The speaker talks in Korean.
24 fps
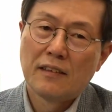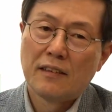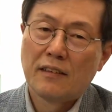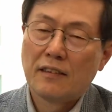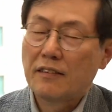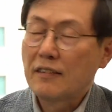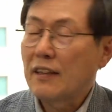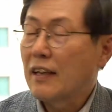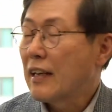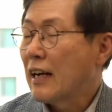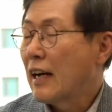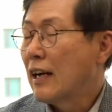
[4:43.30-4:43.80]

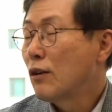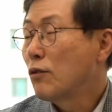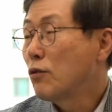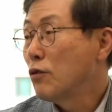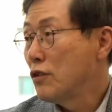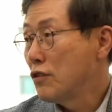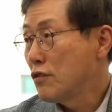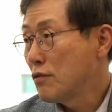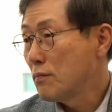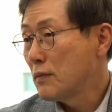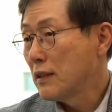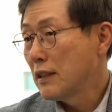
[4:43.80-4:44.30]
잘 알고
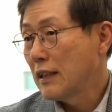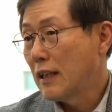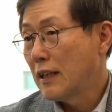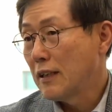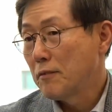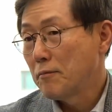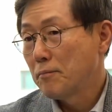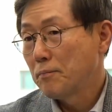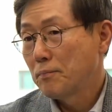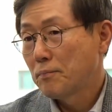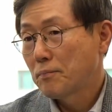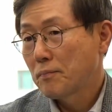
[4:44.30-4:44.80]
있습니다.
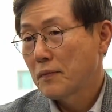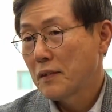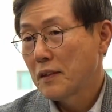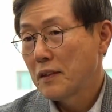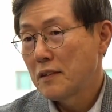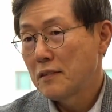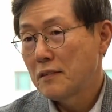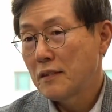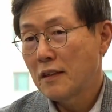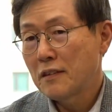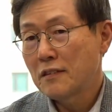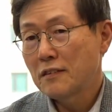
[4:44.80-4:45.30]
예.
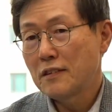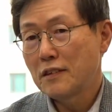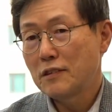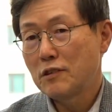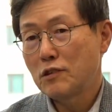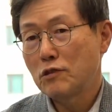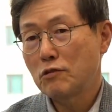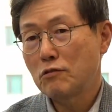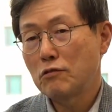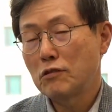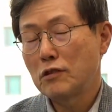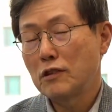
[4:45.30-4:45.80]
그 당시에
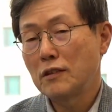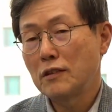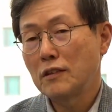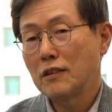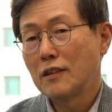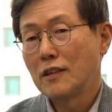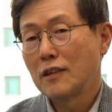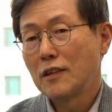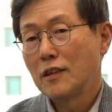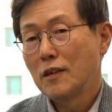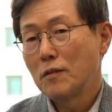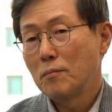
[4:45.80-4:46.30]
지구는
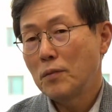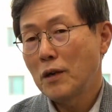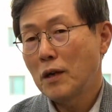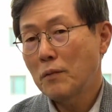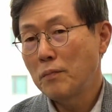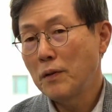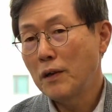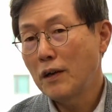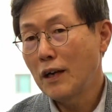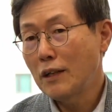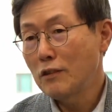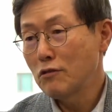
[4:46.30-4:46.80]

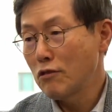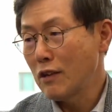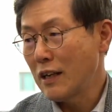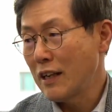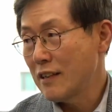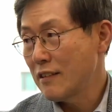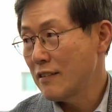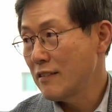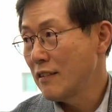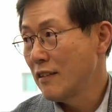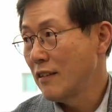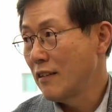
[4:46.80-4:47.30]
평평한 줄
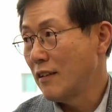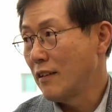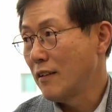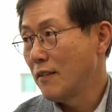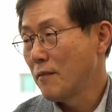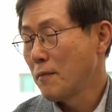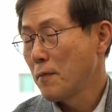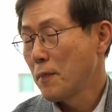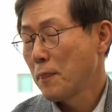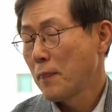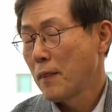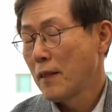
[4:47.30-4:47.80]
알았어요.
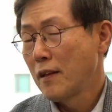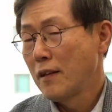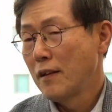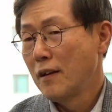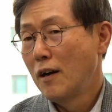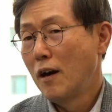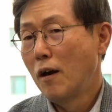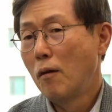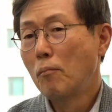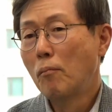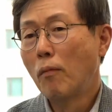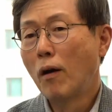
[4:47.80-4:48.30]
예.
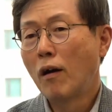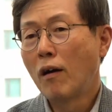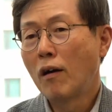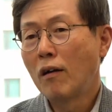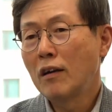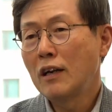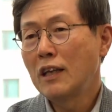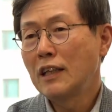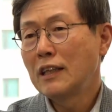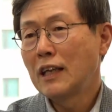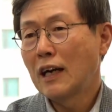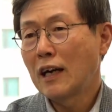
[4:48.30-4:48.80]

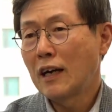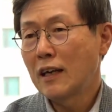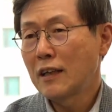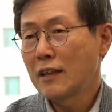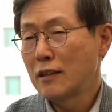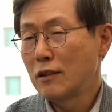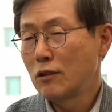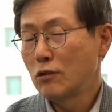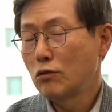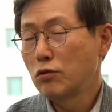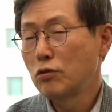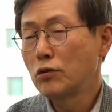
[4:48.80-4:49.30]
멀리
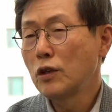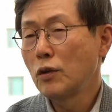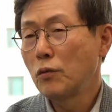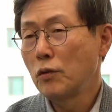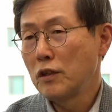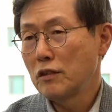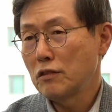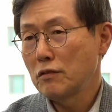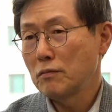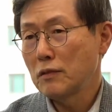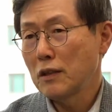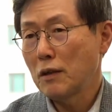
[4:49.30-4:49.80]
나가기를
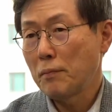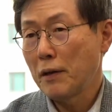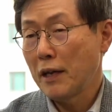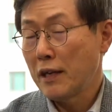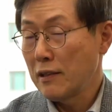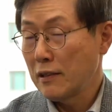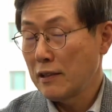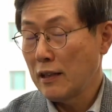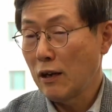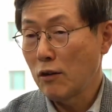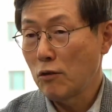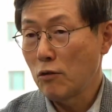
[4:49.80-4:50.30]
두려워했습니다.
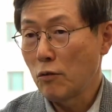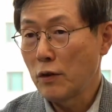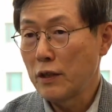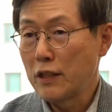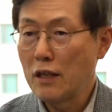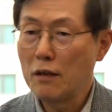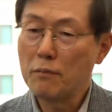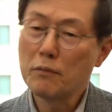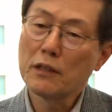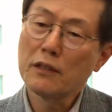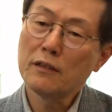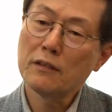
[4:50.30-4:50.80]
배를 타고
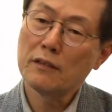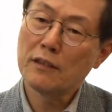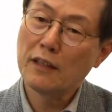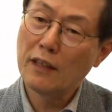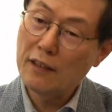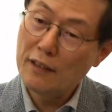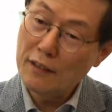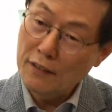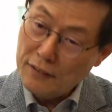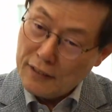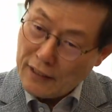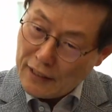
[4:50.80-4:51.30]
왜냐하면
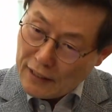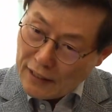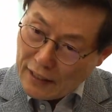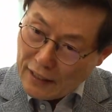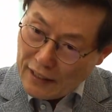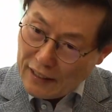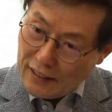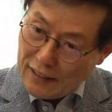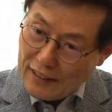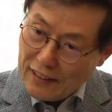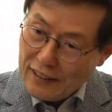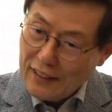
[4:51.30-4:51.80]
끝에는
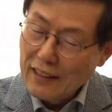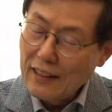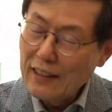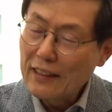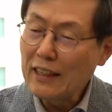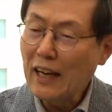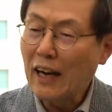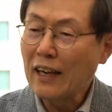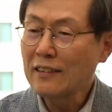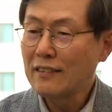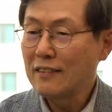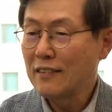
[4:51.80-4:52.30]
어딘가
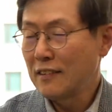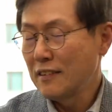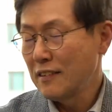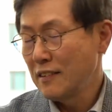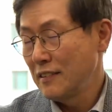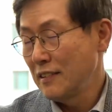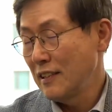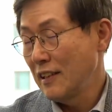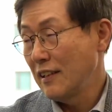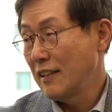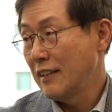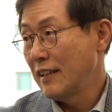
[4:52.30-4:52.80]

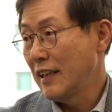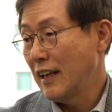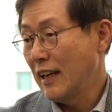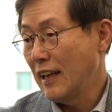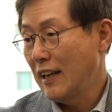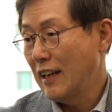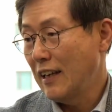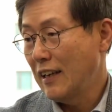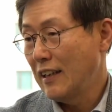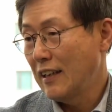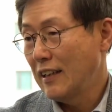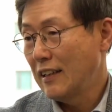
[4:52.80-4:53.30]
낭떠러질
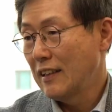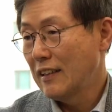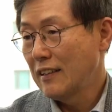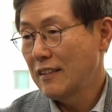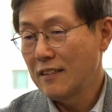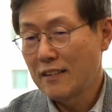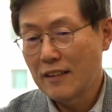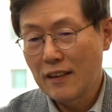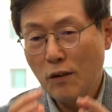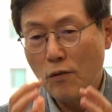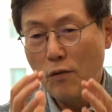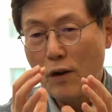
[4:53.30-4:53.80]
거야. 네.
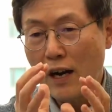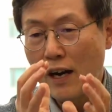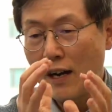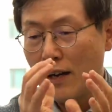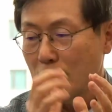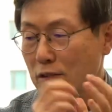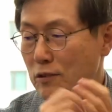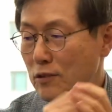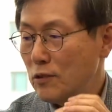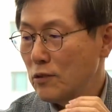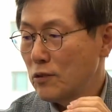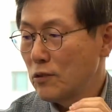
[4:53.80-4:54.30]
그러나
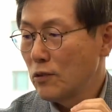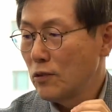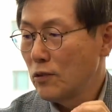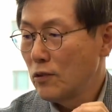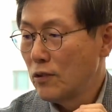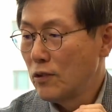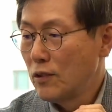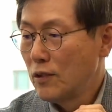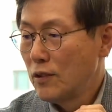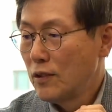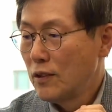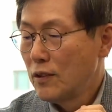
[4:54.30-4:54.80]

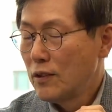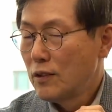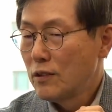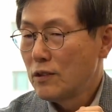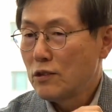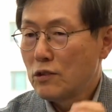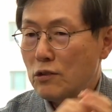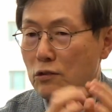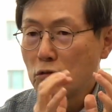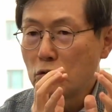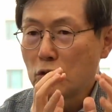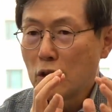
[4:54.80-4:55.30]
과학적으로
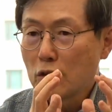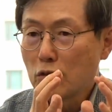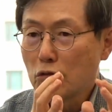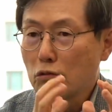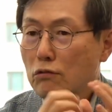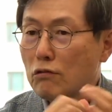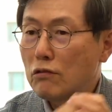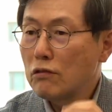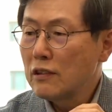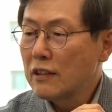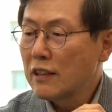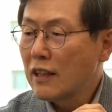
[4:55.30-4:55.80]
지구가
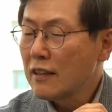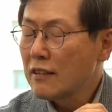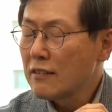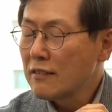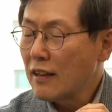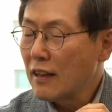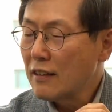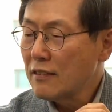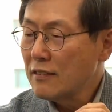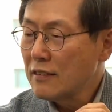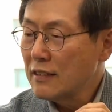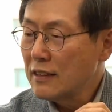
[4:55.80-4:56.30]
둥글다는
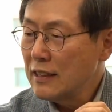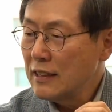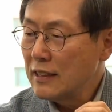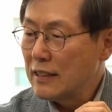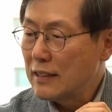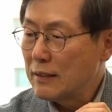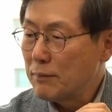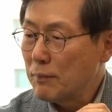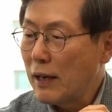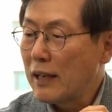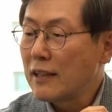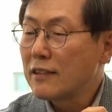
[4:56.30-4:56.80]

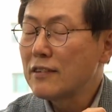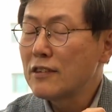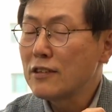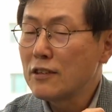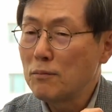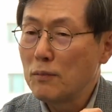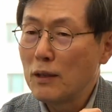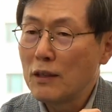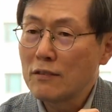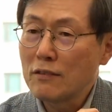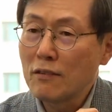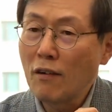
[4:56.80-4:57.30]
사실이
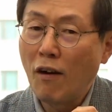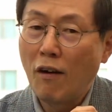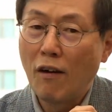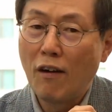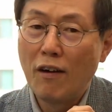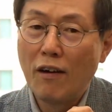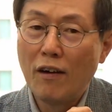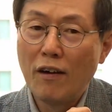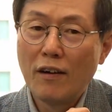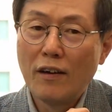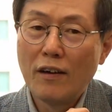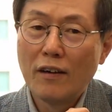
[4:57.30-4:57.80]
밝혀지면서
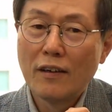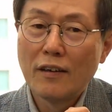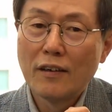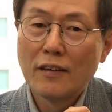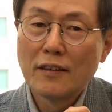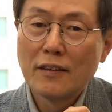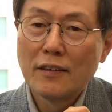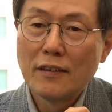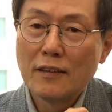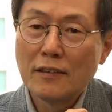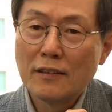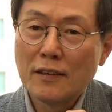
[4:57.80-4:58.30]
네.
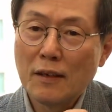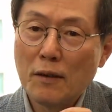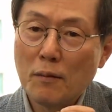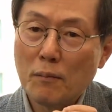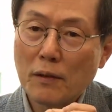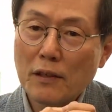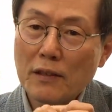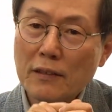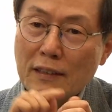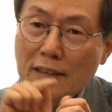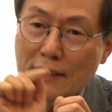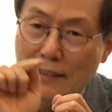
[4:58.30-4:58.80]
이제
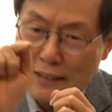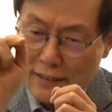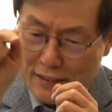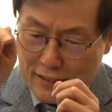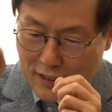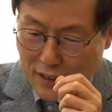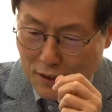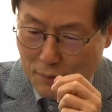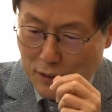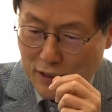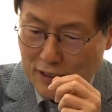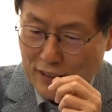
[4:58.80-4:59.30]
끝까지
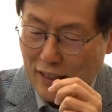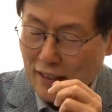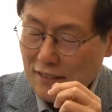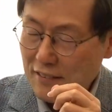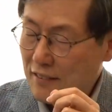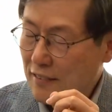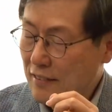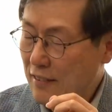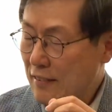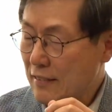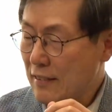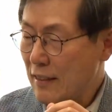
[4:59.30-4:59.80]
가면
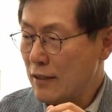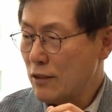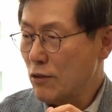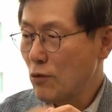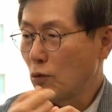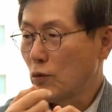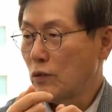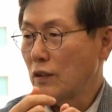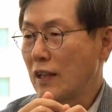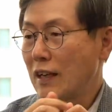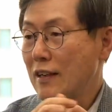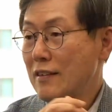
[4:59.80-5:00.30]
다시 제자리로
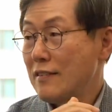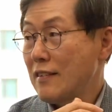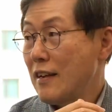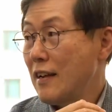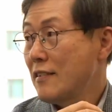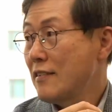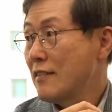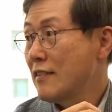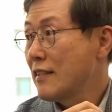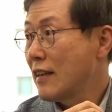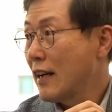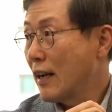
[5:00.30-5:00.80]
온다는
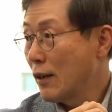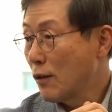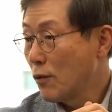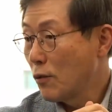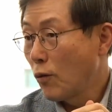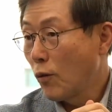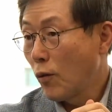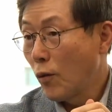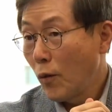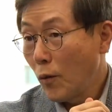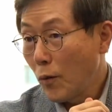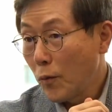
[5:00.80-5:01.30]
사실을
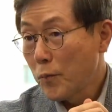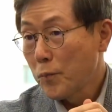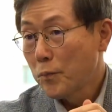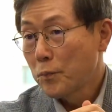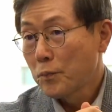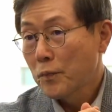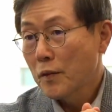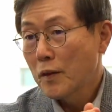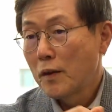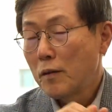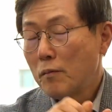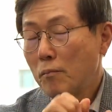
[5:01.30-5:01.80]
알고
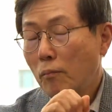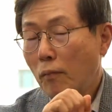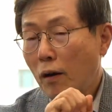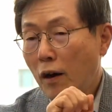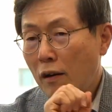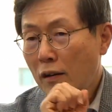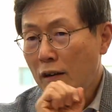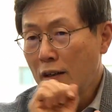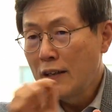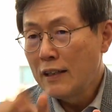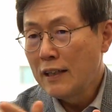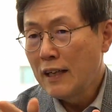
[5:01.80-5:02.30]
네.
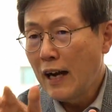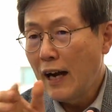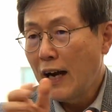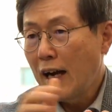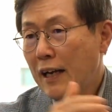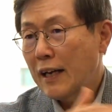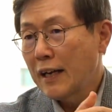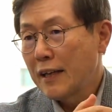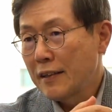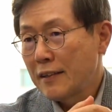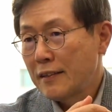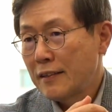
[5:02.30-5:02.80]
멀리
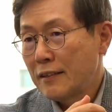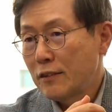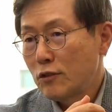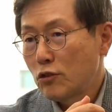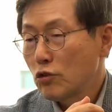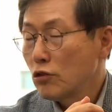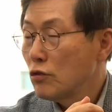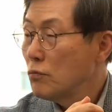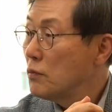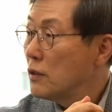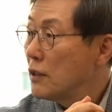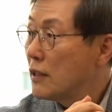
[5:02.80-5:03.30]
항해를
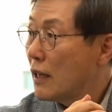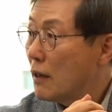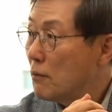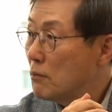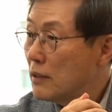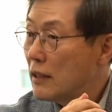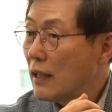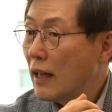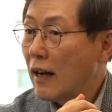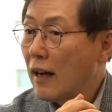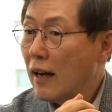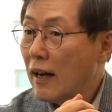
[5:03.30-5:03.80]
준비를
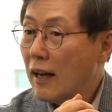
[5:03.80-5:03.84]
합니다.